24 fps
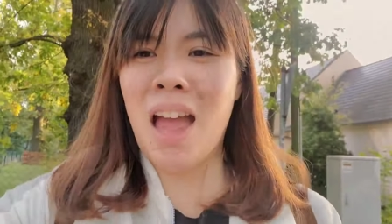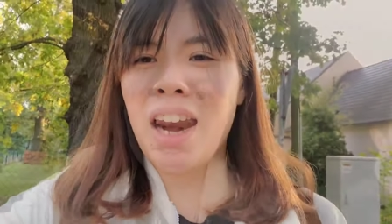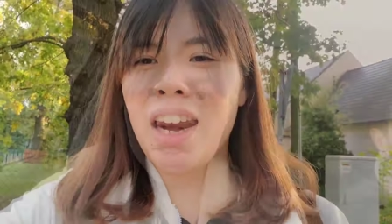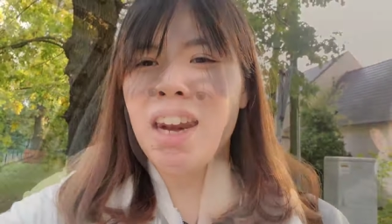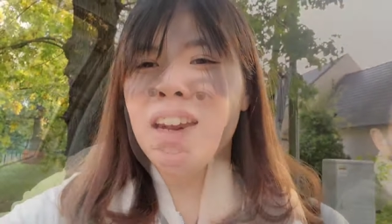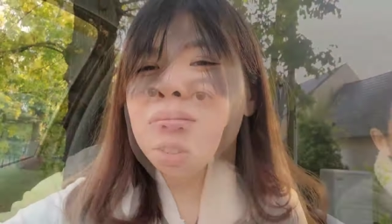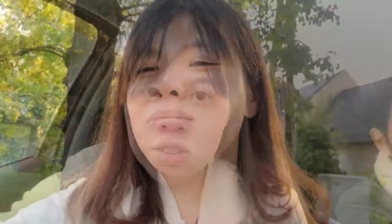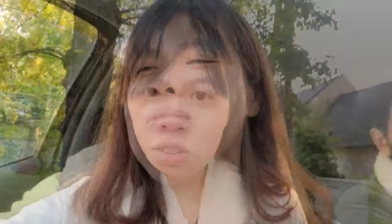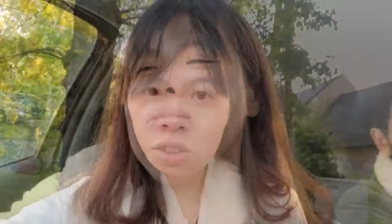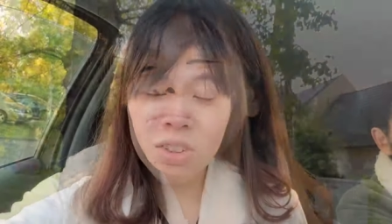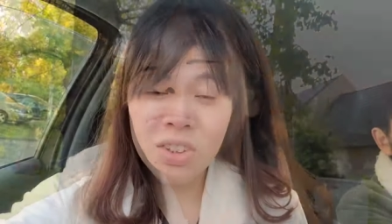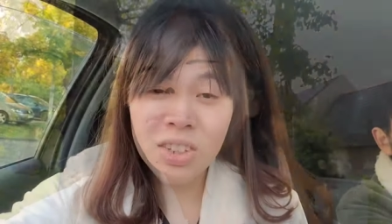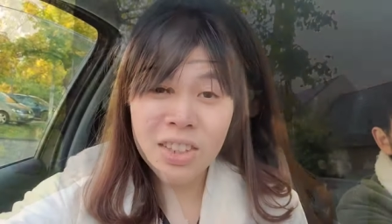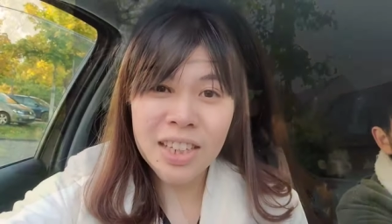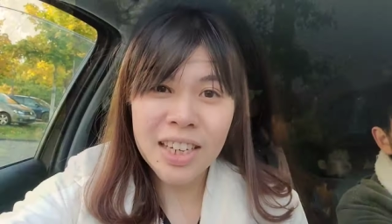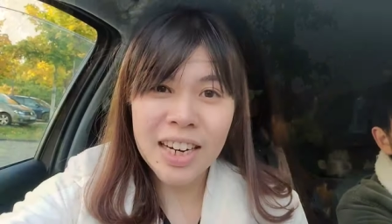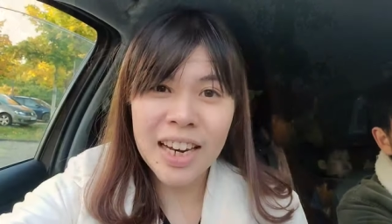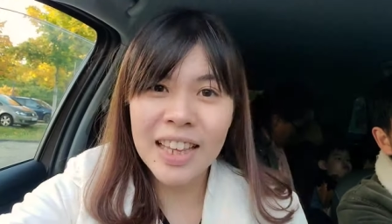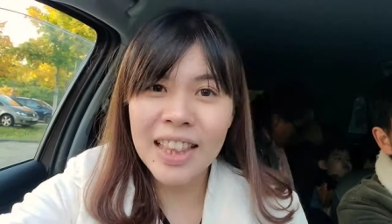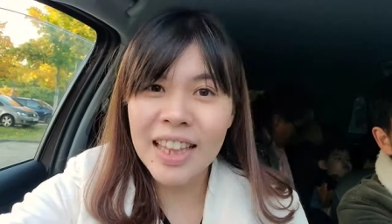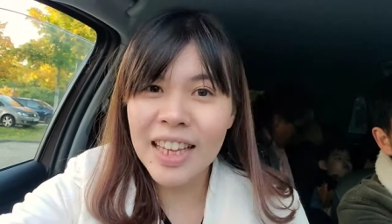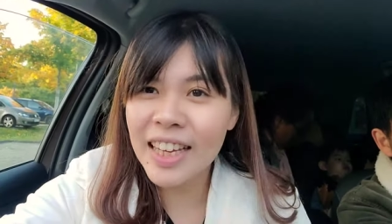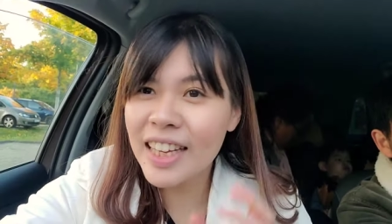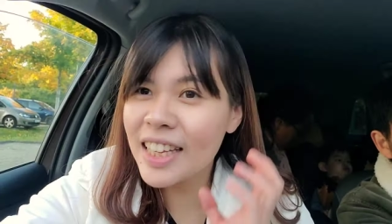Aneh. So
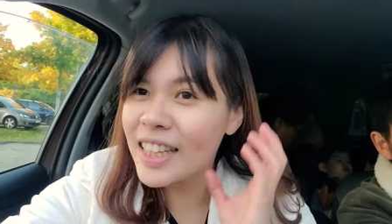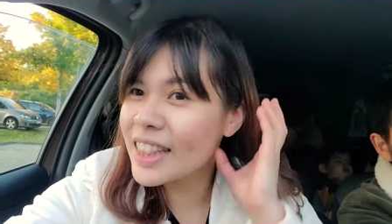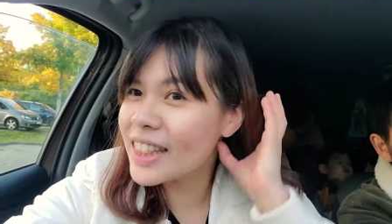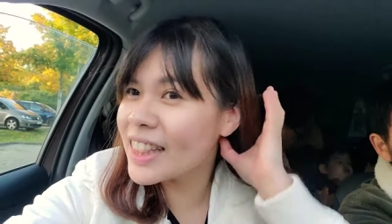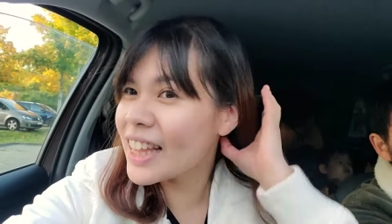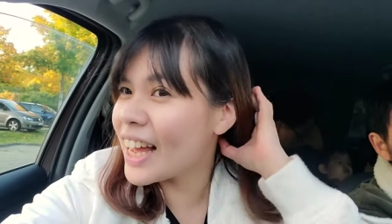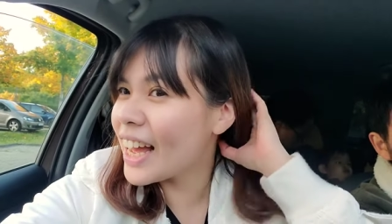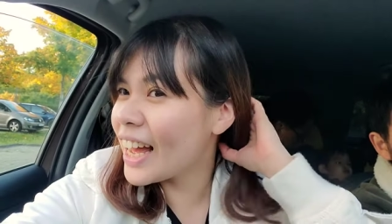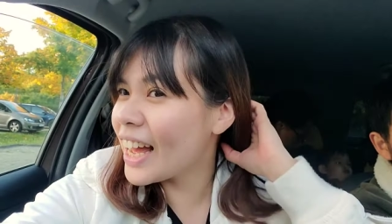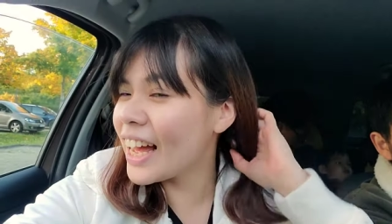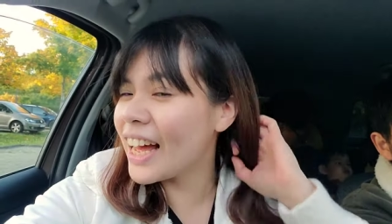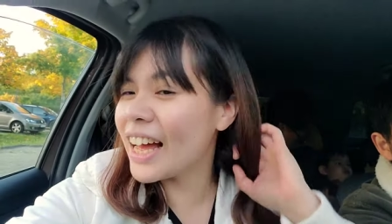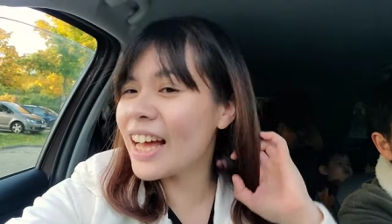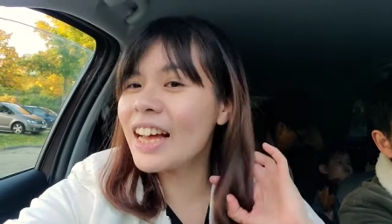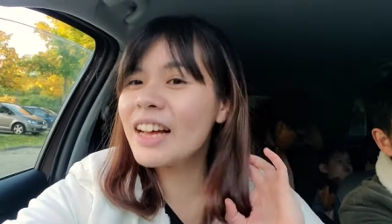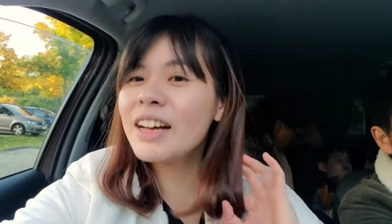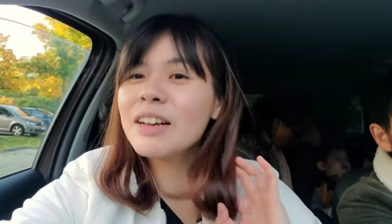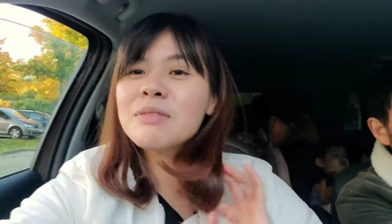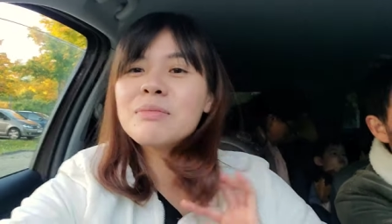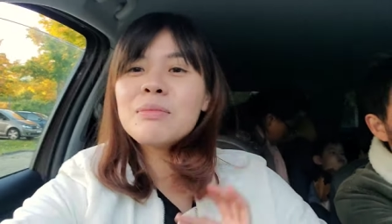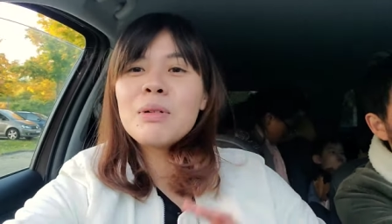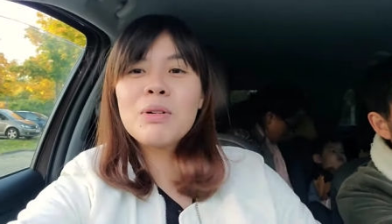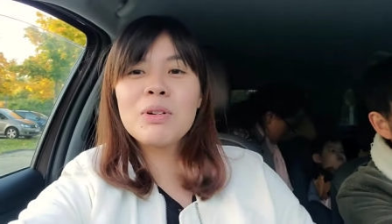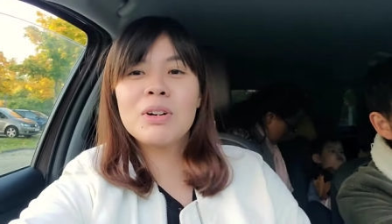ternyata kita
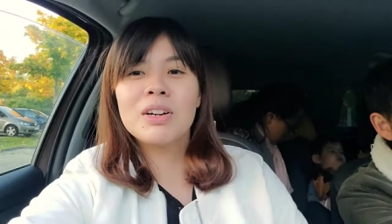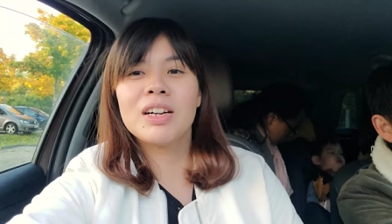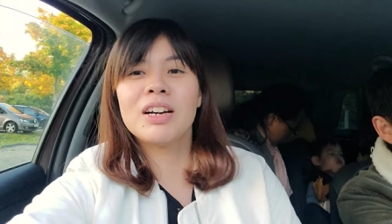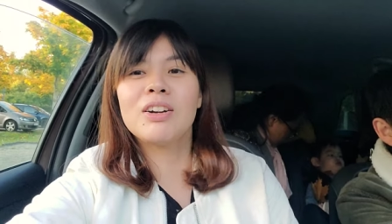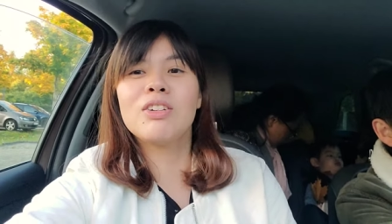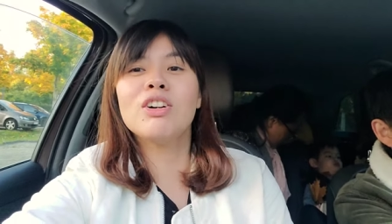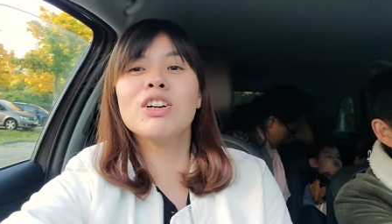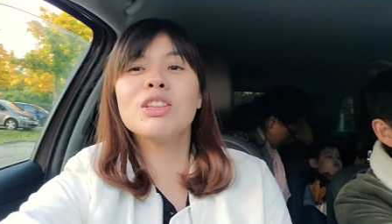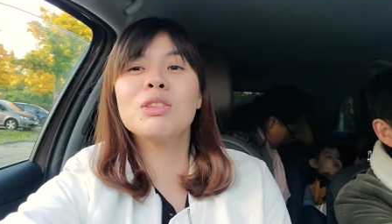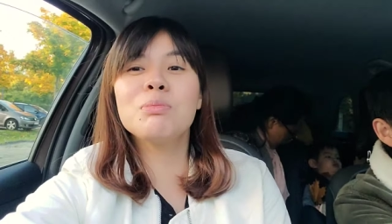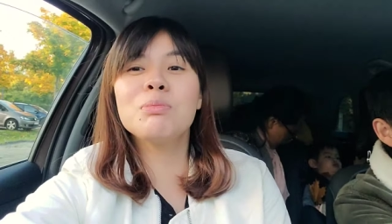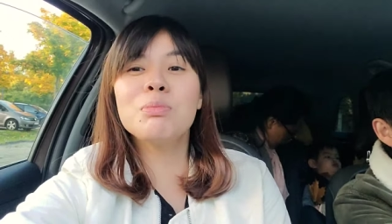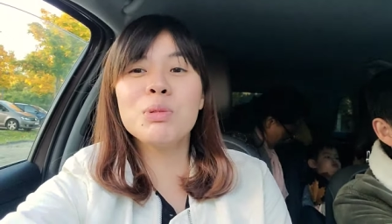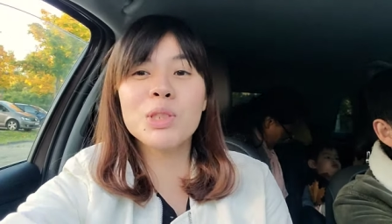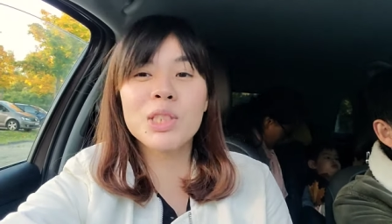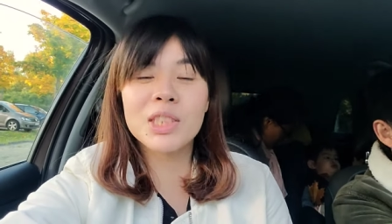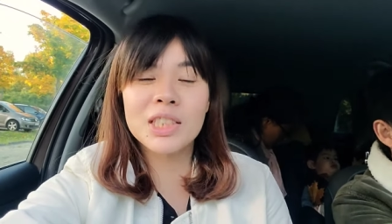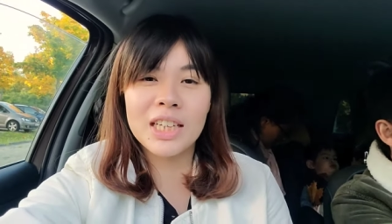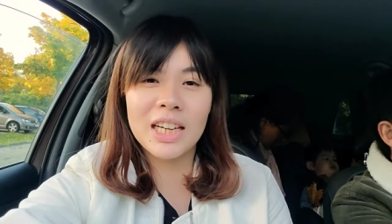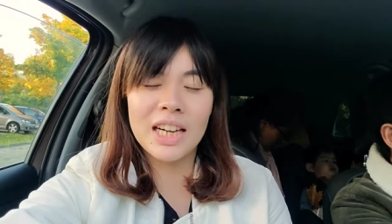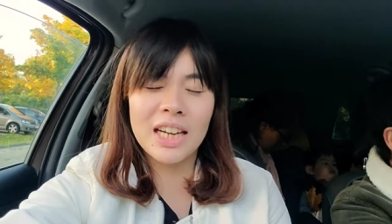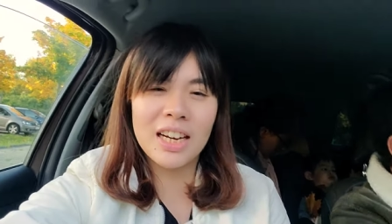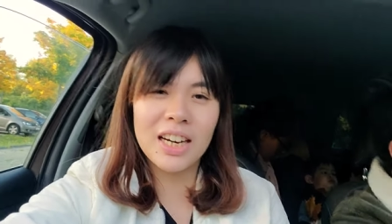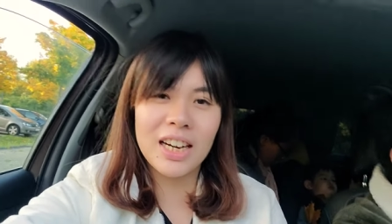mau ke kota
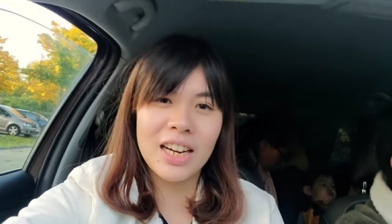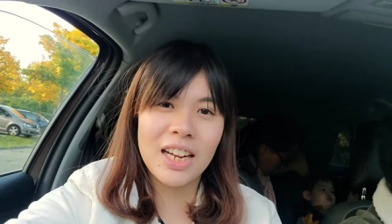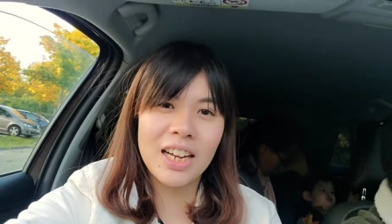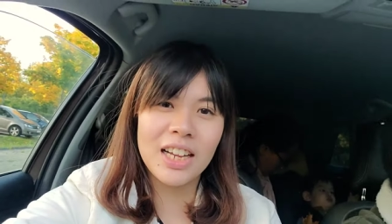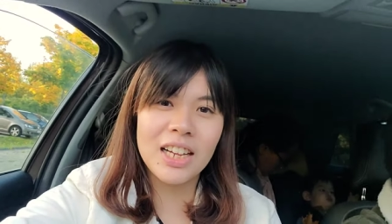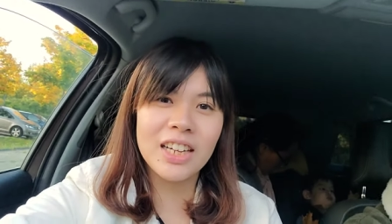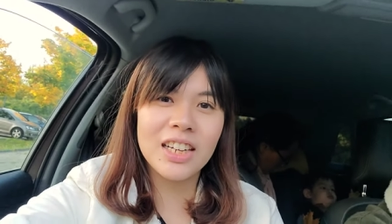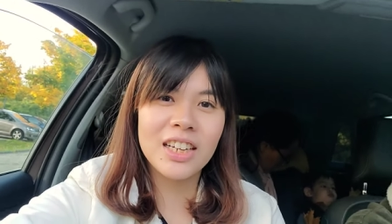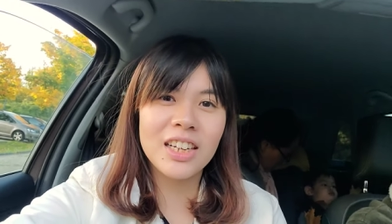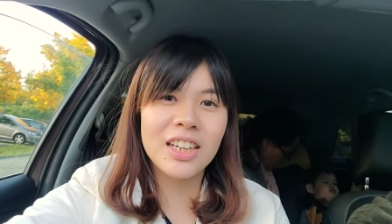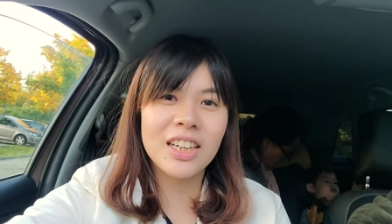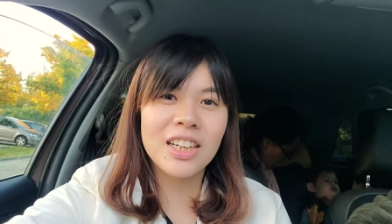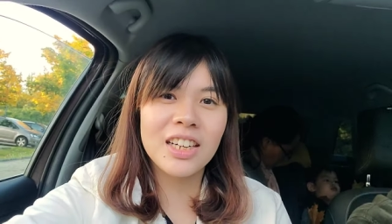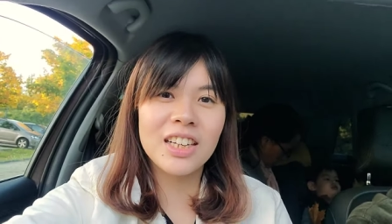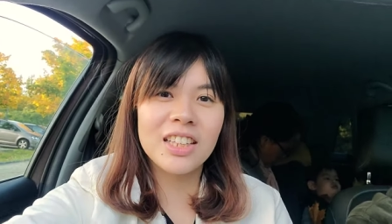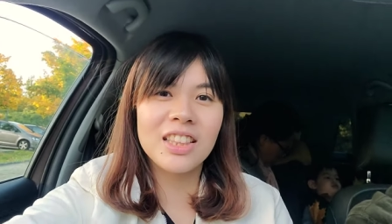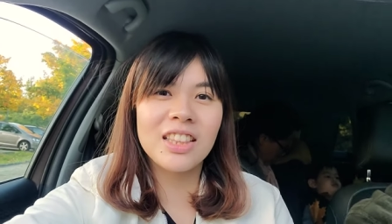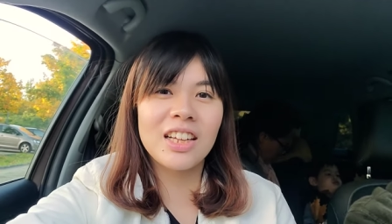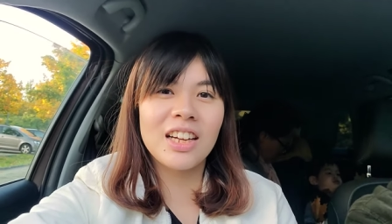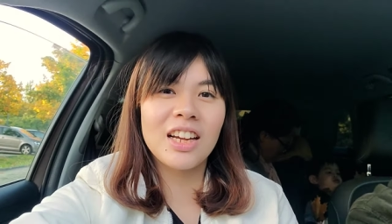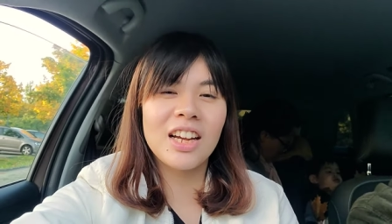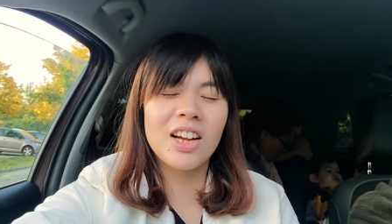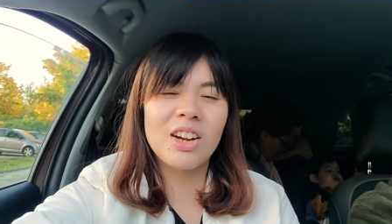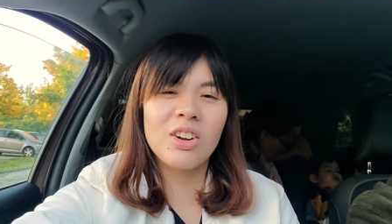sekarang ke
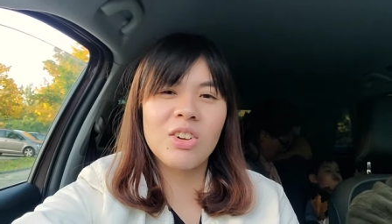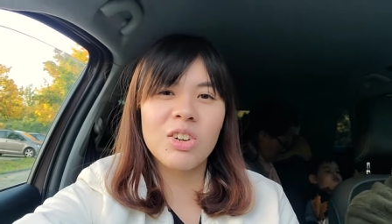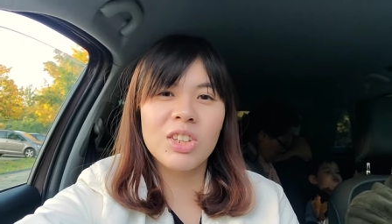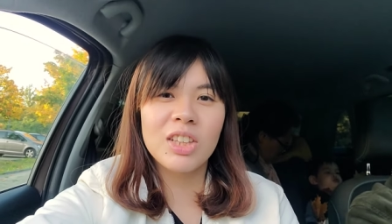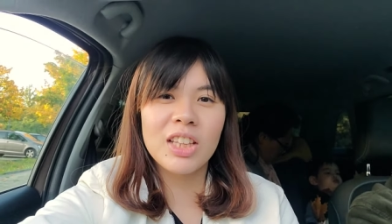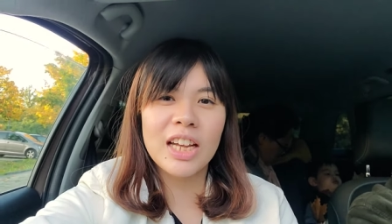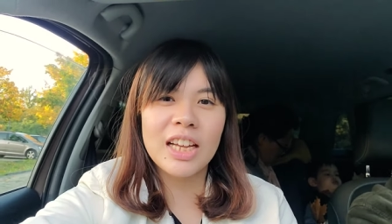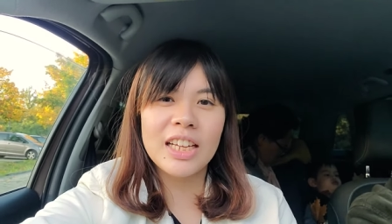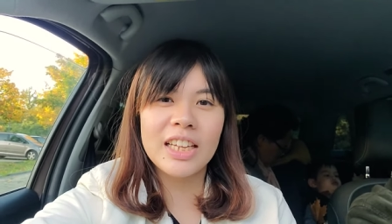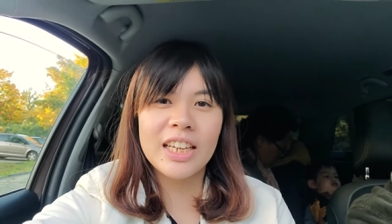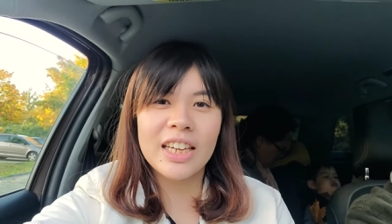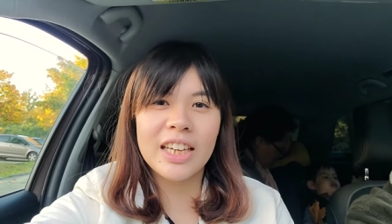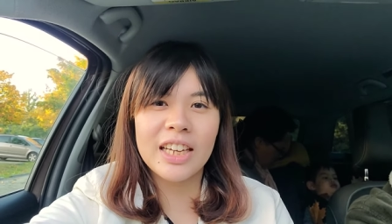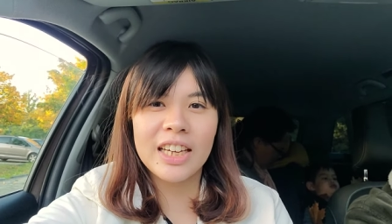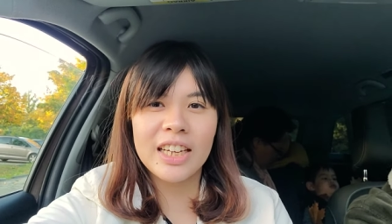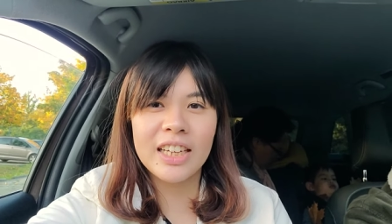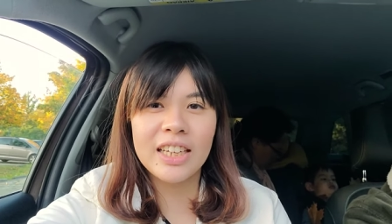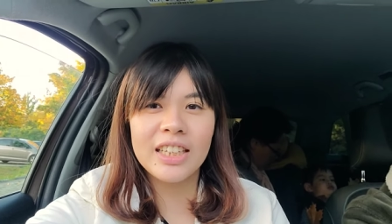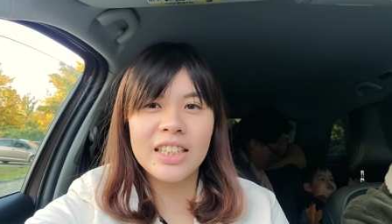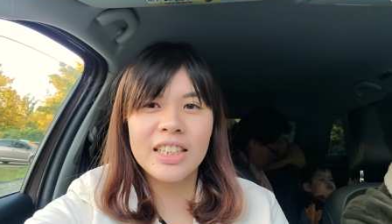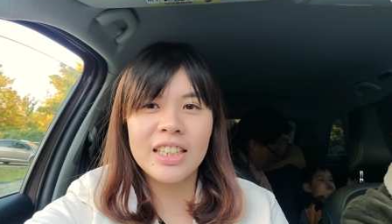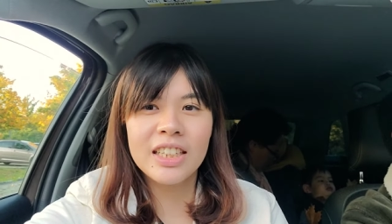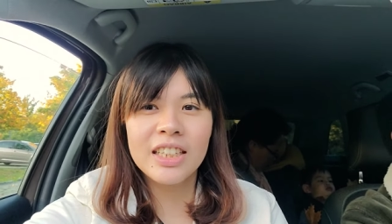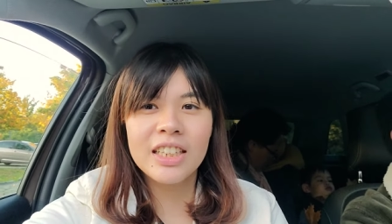tengah kotanya.